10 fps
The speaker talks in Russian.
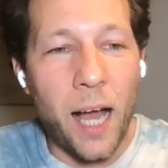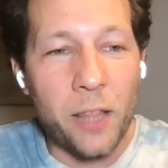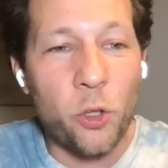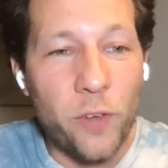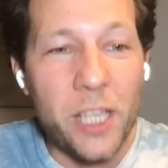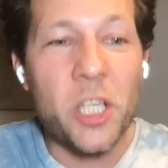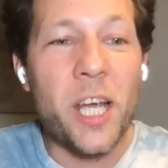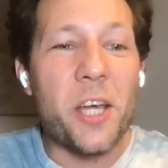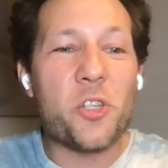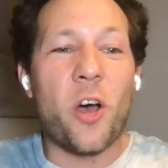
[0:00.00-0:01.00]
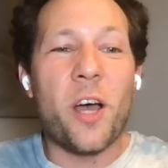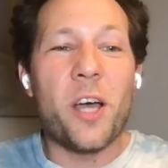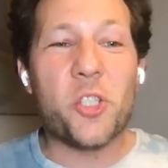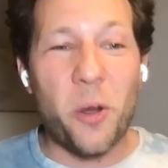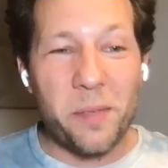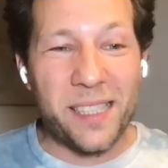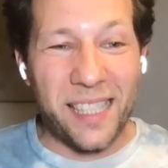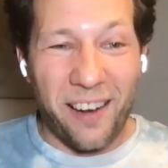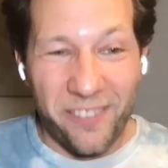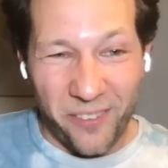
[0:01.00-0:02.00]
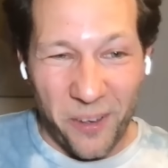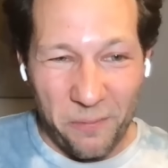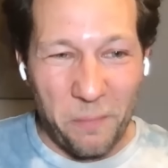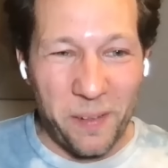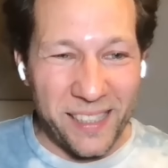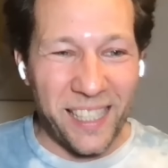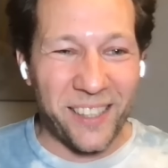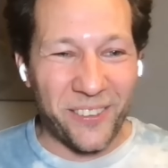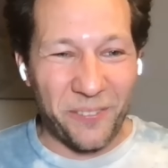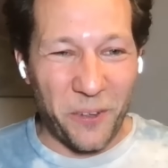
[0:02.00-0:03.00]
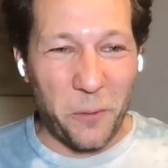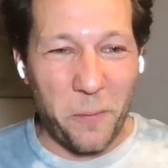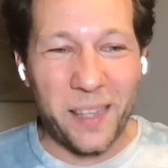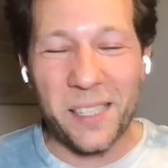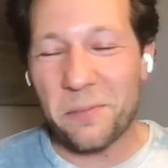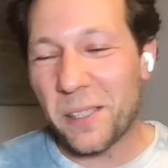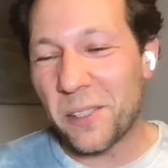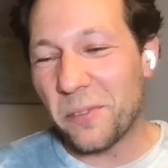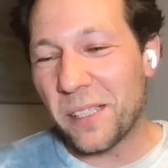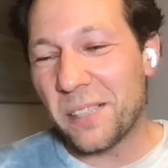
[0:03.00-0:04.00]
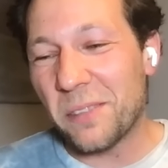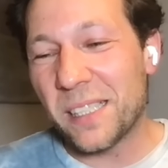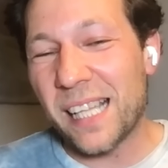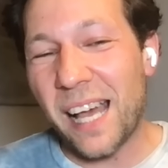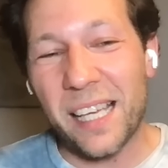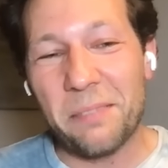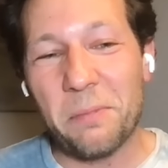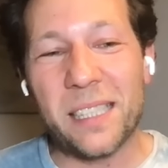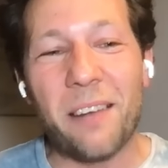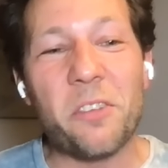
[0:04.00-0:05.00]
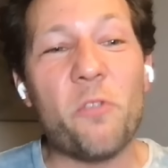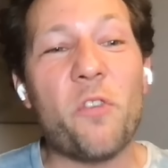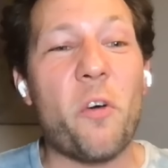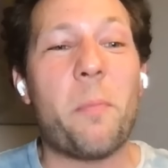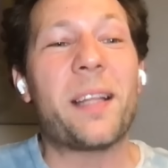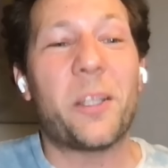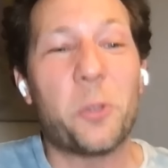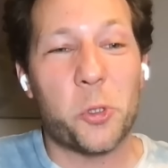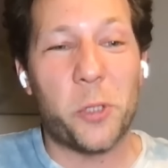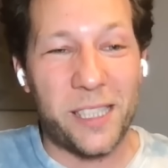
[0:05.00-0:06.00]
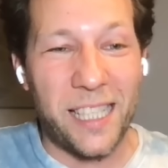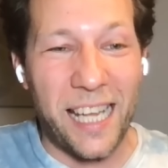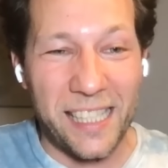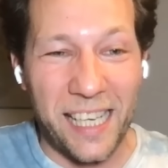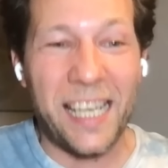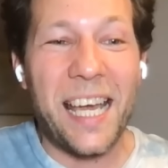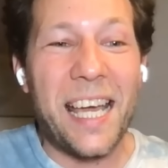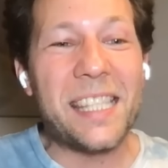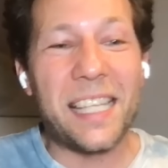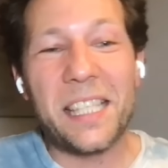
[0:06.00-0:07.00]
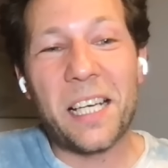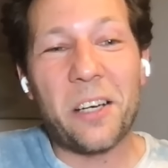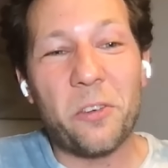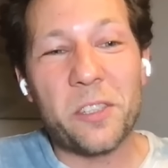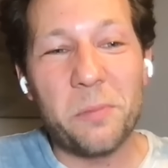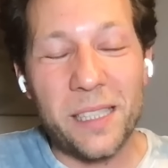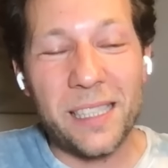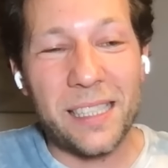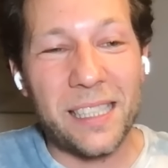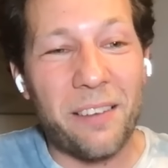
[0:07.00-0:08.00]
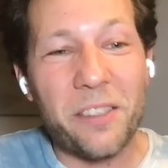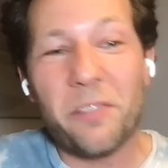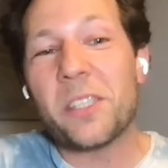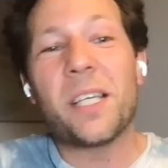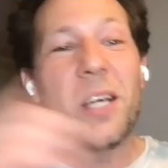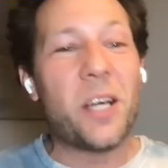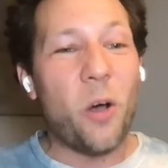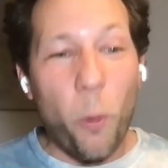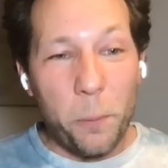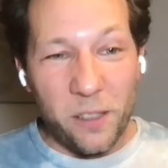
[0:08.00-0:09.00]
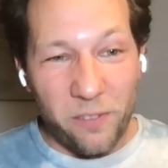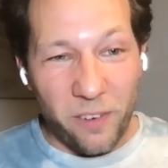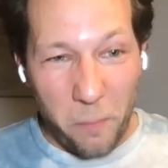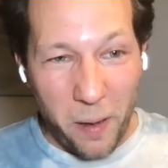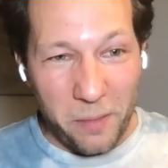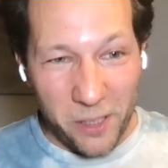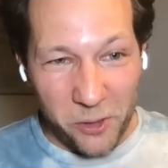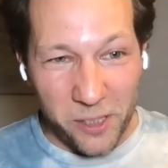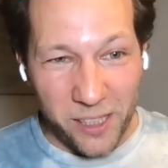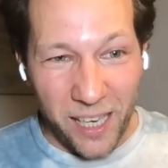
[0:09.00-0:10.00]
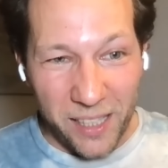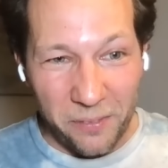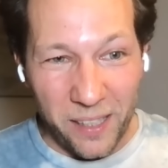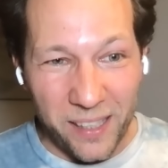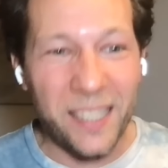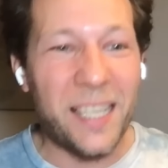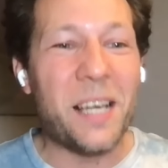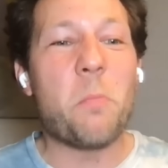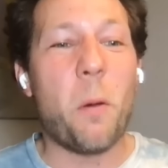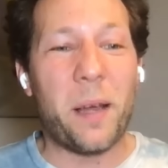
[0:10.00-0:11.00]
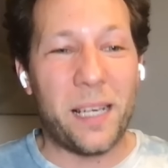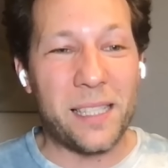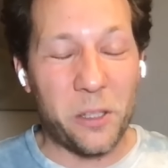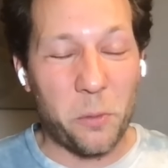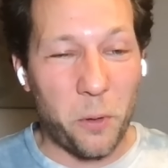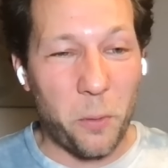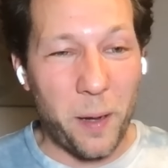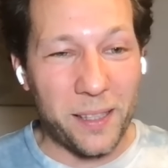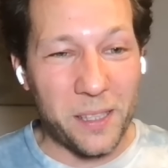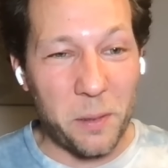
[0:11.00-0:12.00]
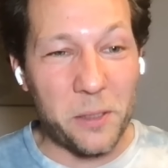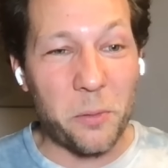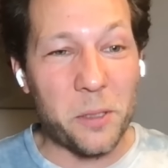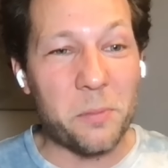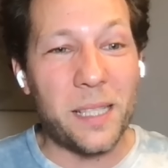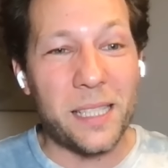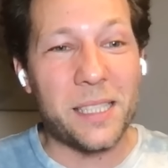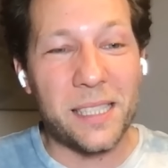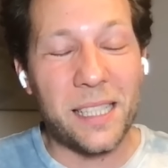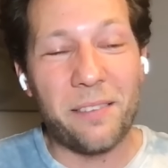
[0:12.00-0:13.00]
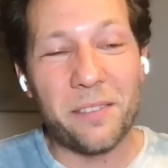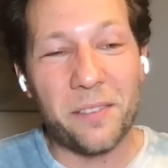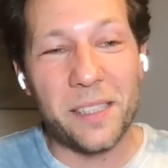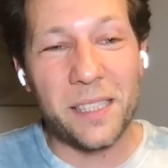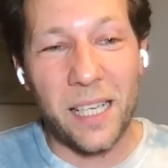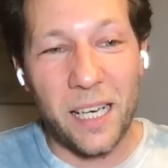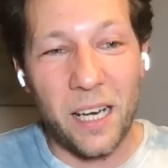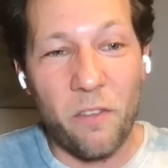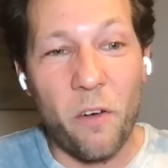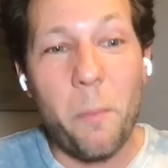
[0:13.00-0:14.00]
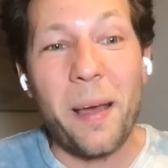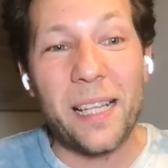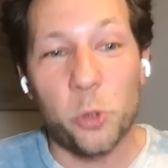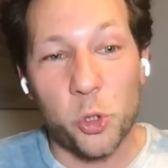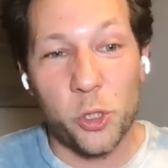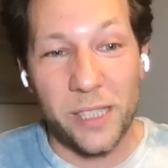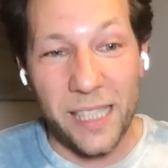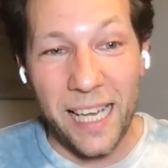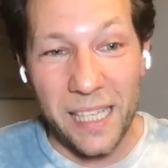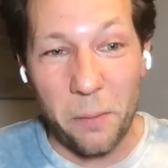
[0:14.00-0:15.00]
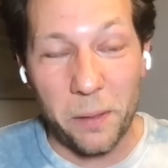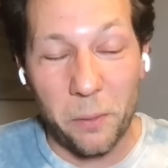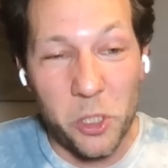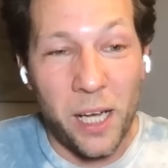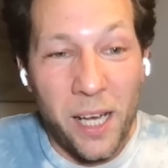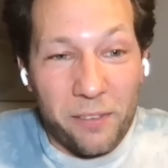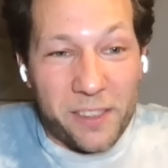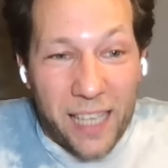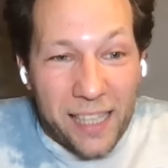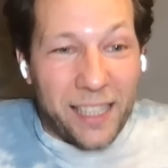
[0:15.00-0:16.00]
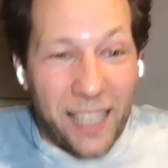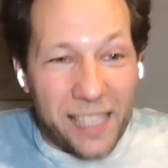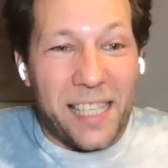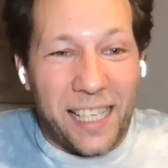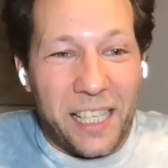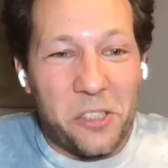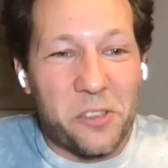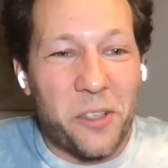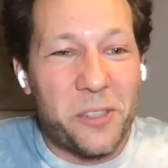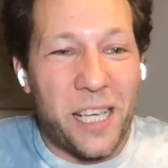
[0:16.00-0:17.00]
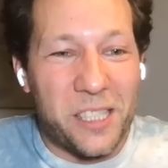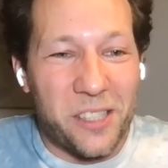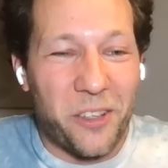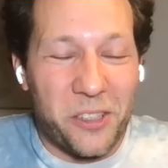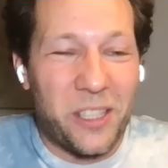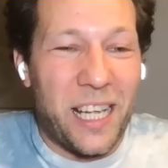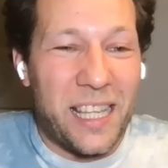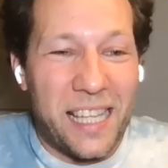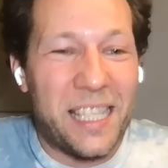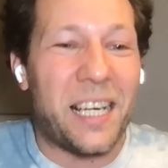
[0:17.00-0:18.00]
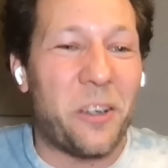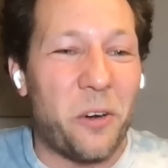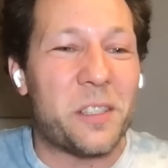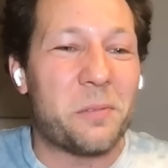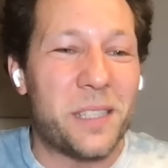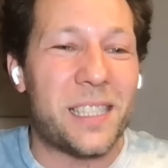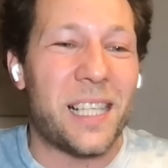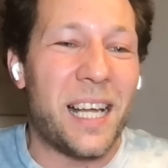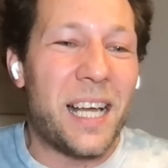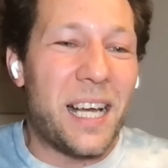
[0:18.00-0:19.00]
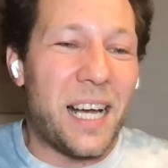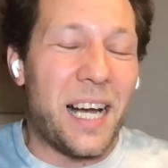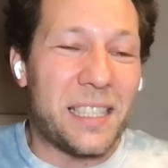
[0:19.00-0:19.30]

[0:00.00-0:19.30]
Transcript: одну вещь, что, что мы сравниваем по паритету покупательной способности? Мы, сла, мы сравниваем ВВП на душу населения. Нет никакого смысла сравнивать общий ВВП между странами по паритету покупательной способности. Мы должны сравнивать э, ВВП на душу населения, потому что в странах разное количество людей живет. Нет, никакого смысла э,